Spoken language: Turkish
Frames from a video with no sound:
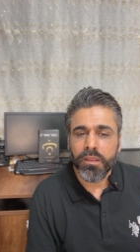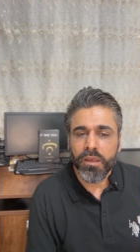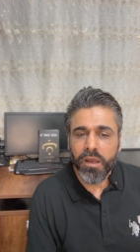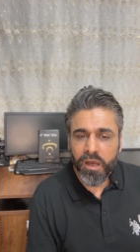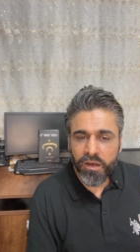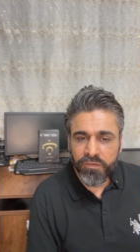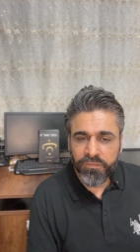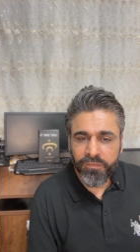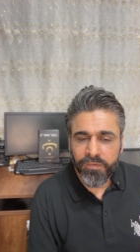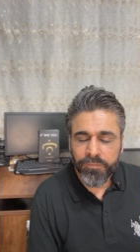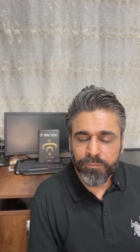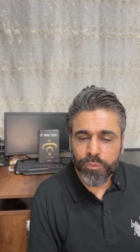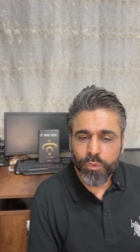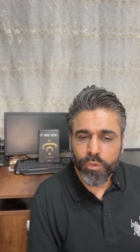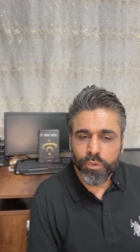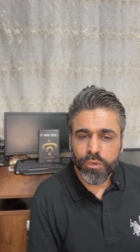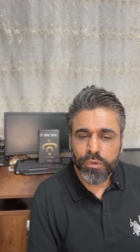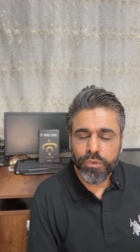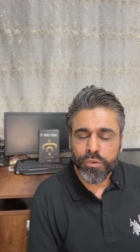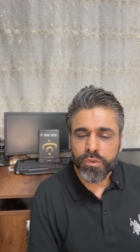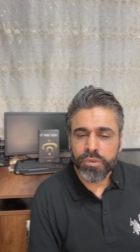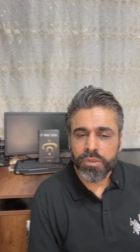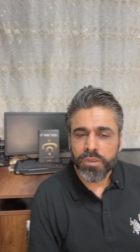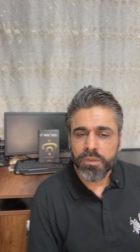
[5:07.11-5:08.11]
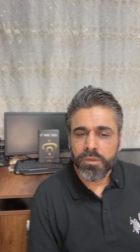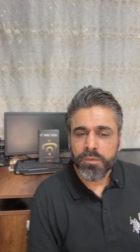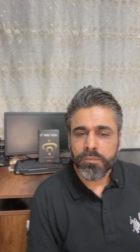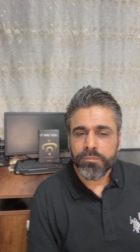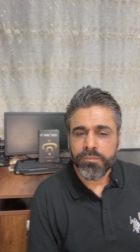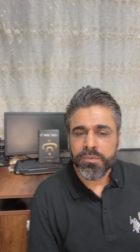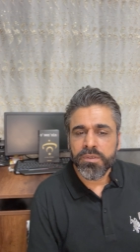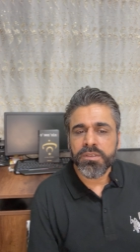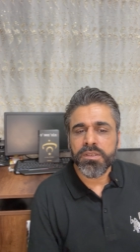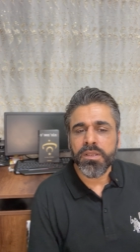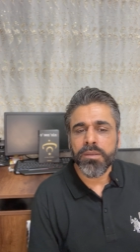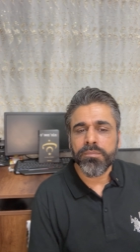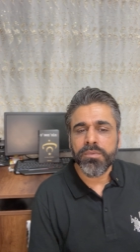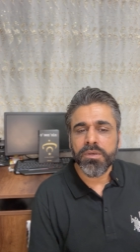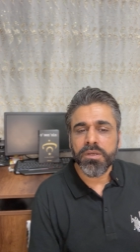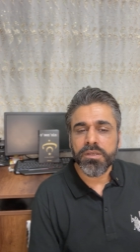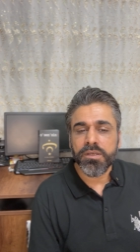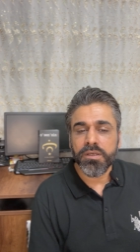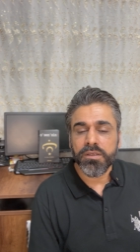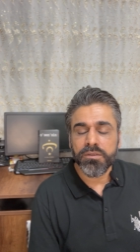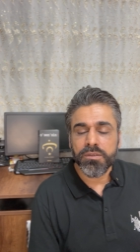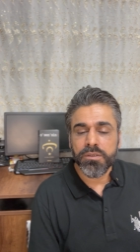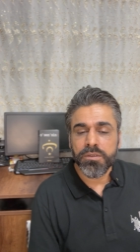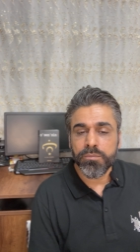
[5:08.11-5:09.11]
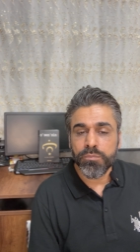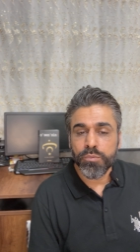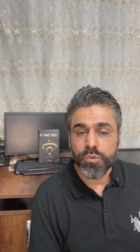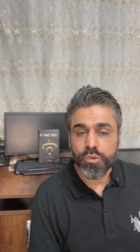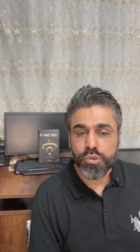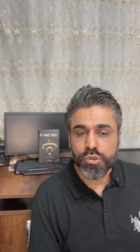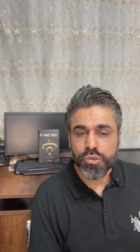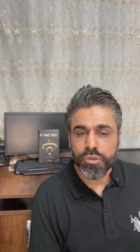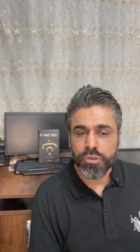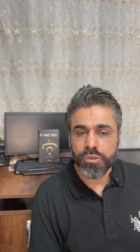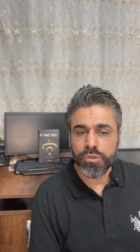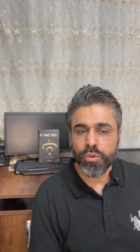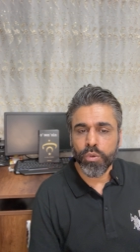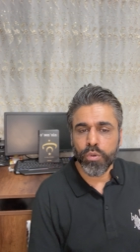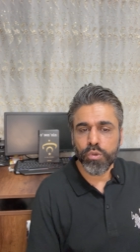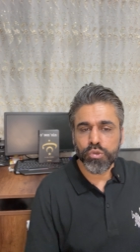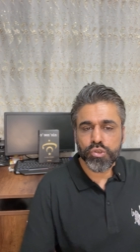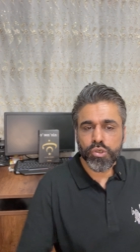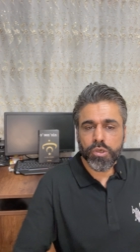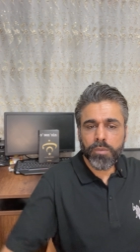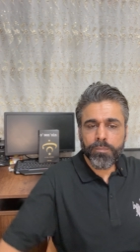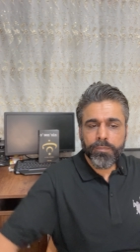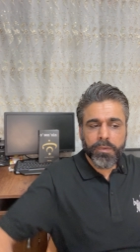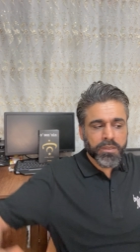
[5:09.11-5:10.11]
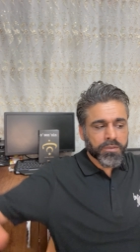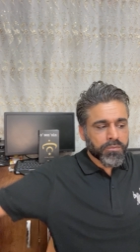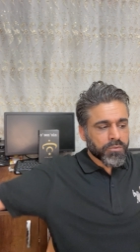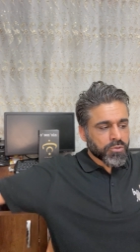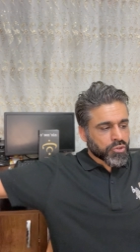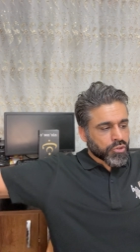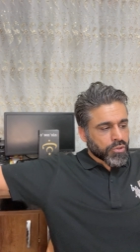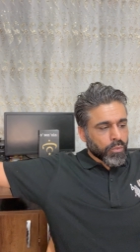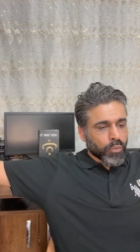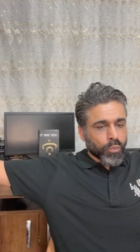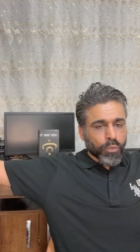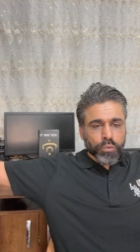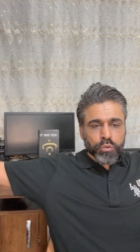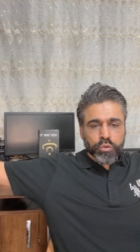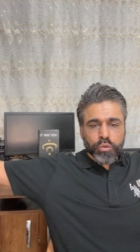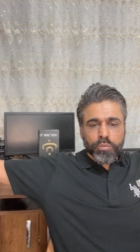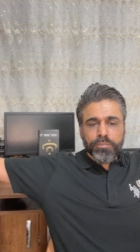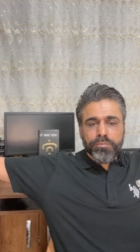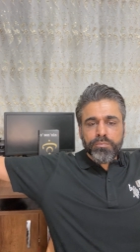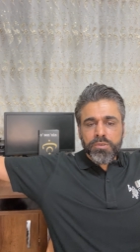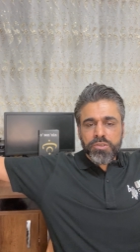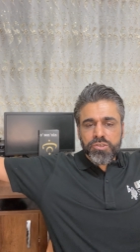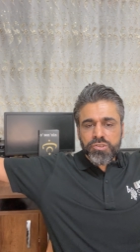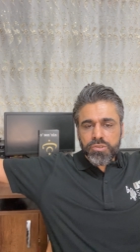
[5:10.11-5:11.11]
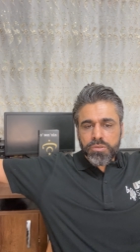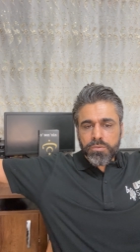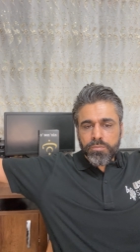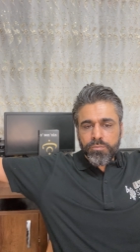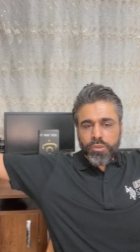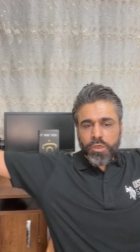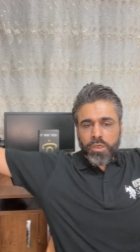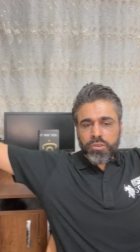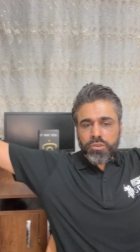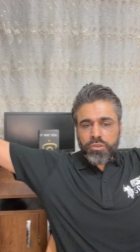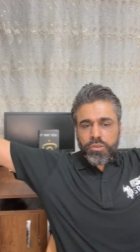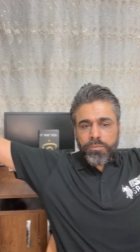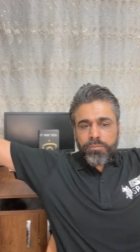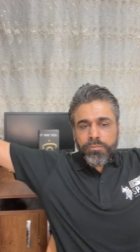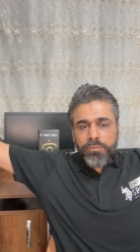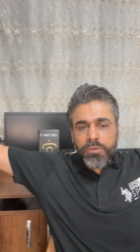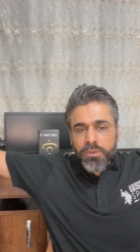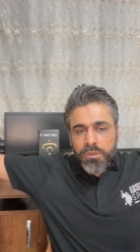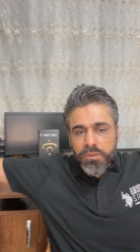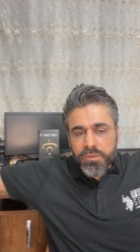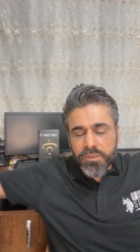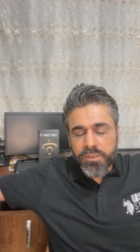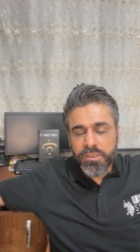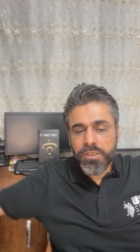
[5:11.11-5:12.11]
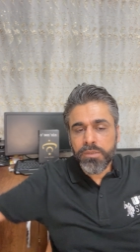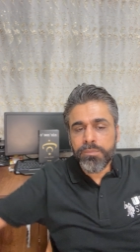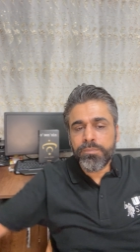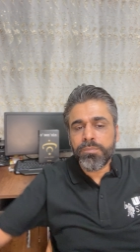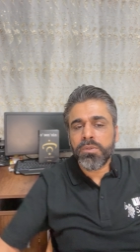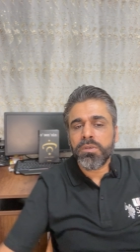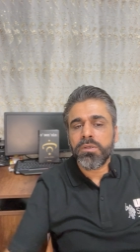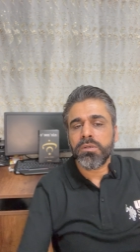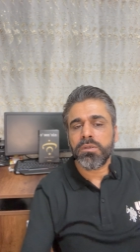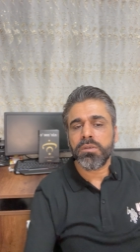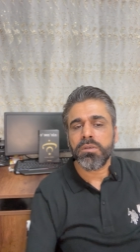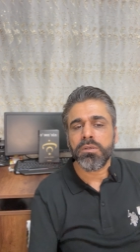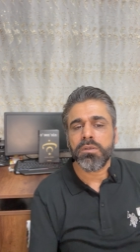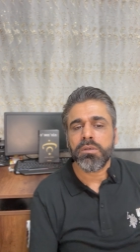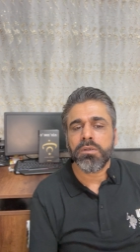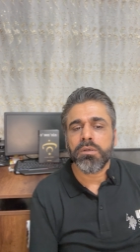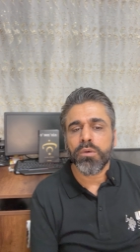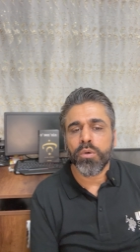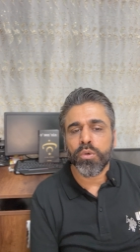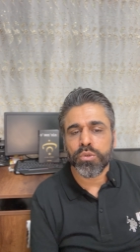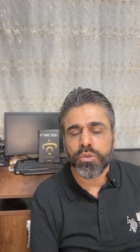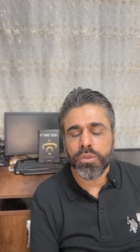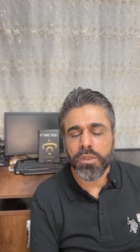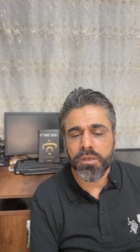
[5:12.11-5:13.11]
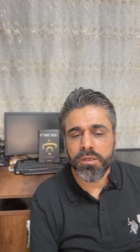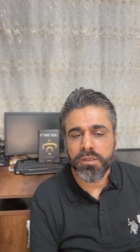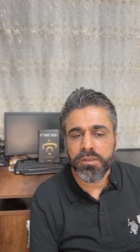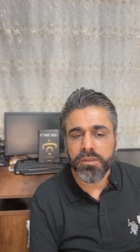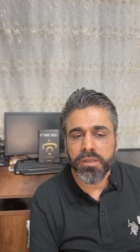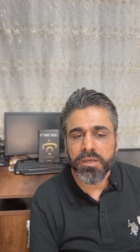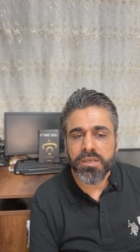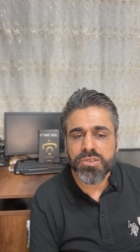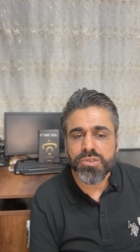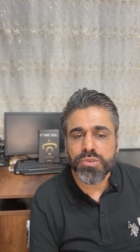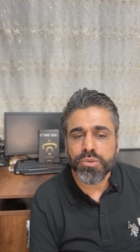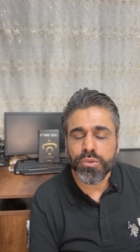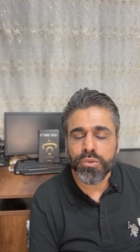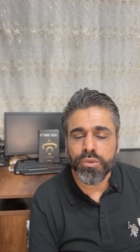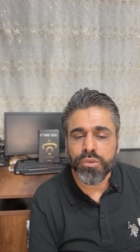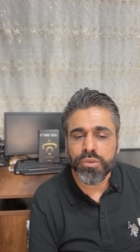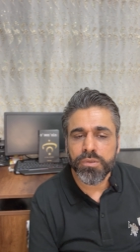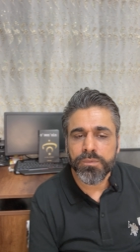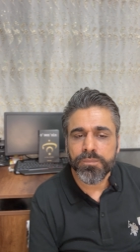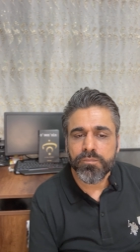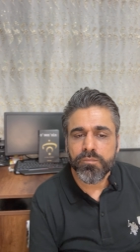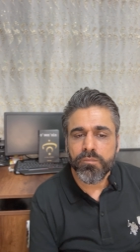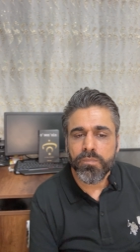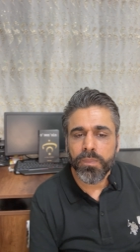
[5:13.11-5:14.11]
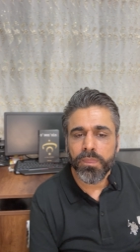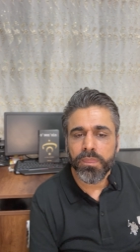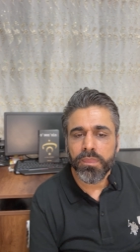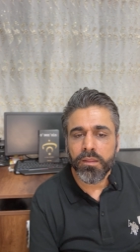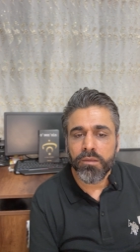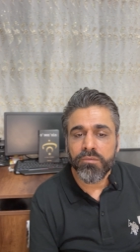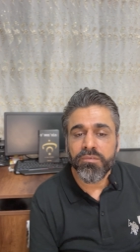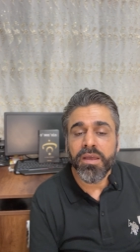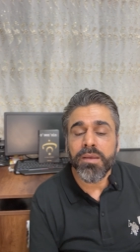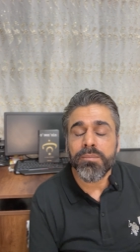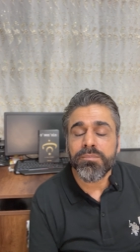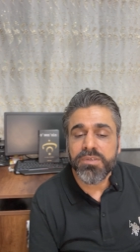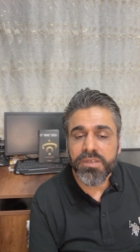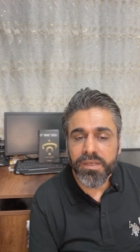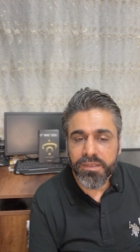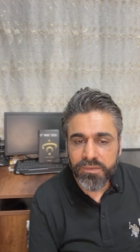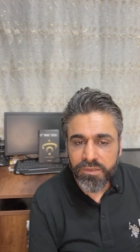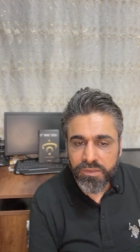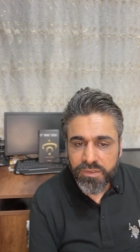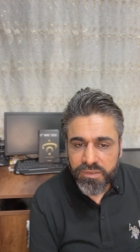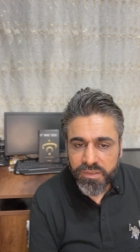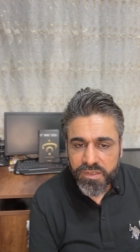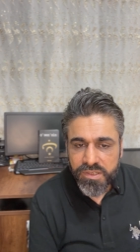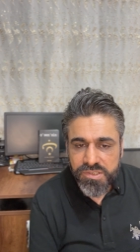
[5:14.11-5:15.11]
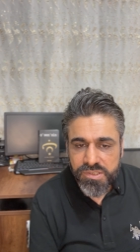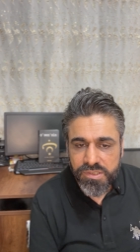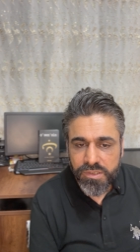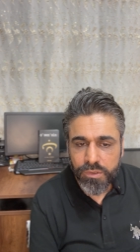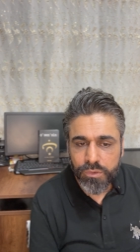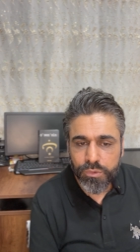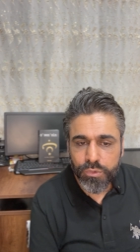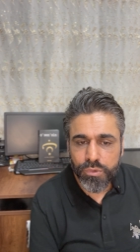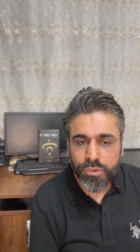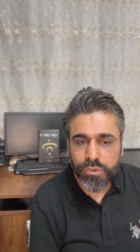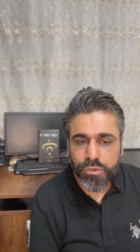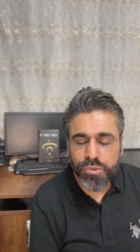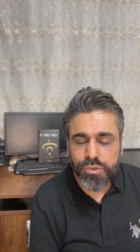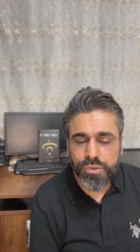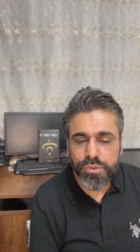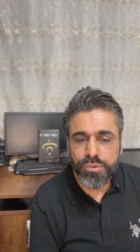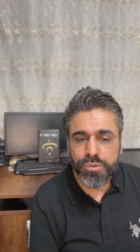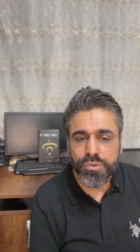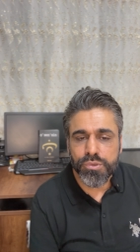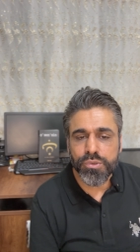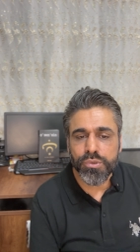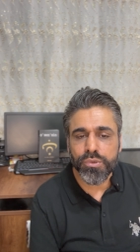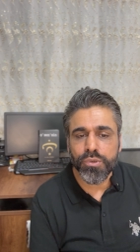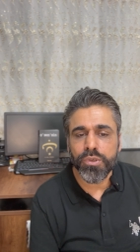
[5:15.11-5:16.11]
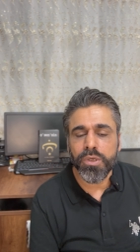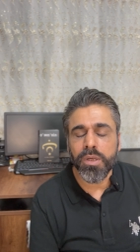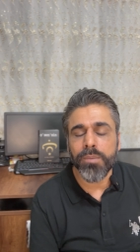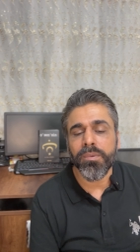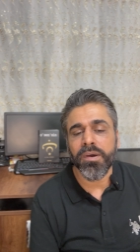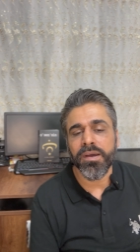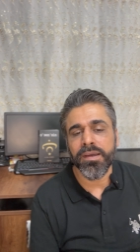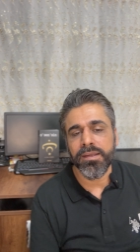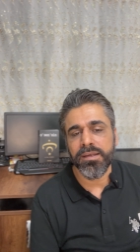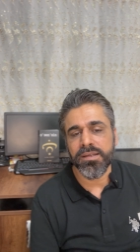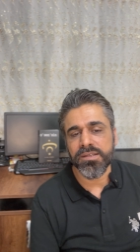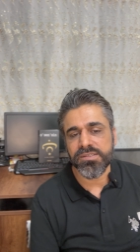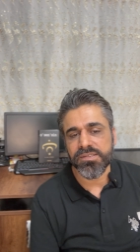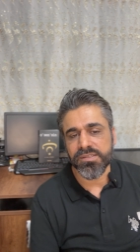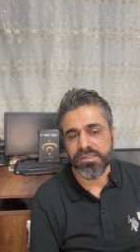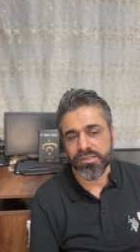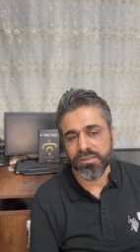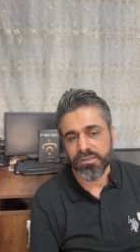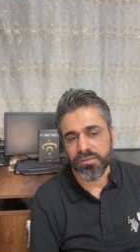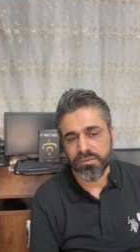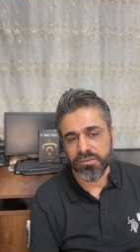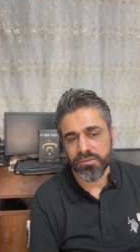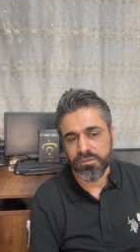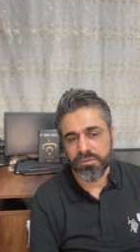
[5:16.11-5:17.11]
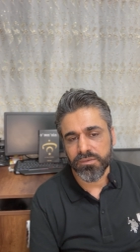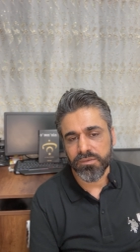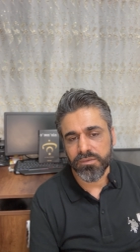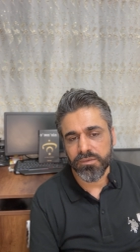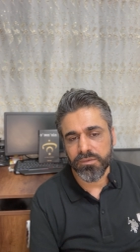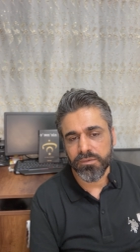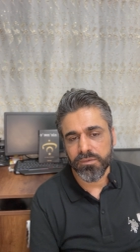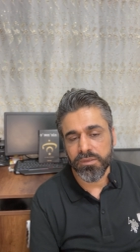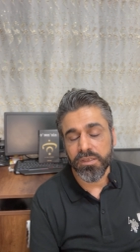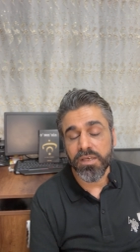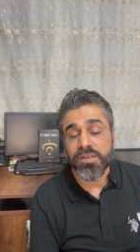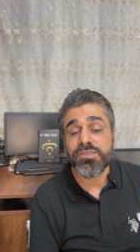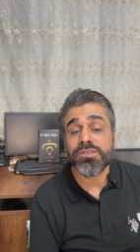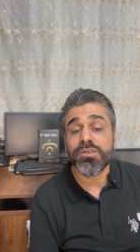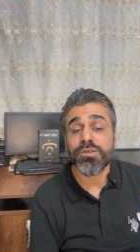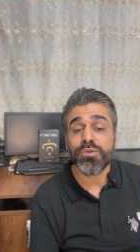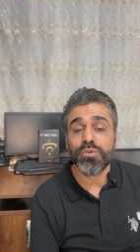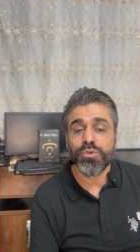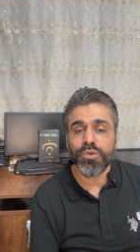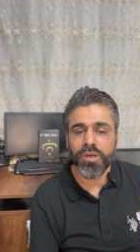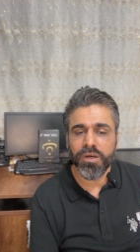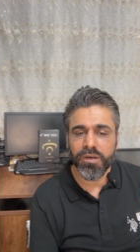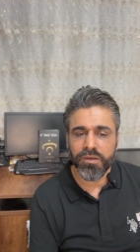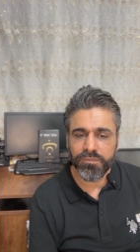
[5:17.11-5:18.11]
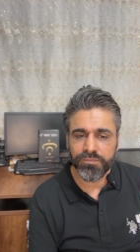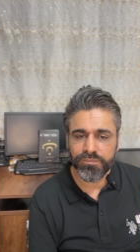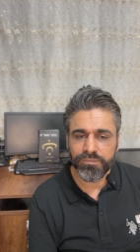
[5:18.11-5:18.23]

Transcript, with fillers: Avam ne oluyor? Birdenbire kendini mürşit, hoca, ben işte oldum, biçtim, yandım deyip ortalıklara çıkıyor. Ve hem kendini rezil ediyor, küçük düşürüyor hem ailesini. Yazık günah.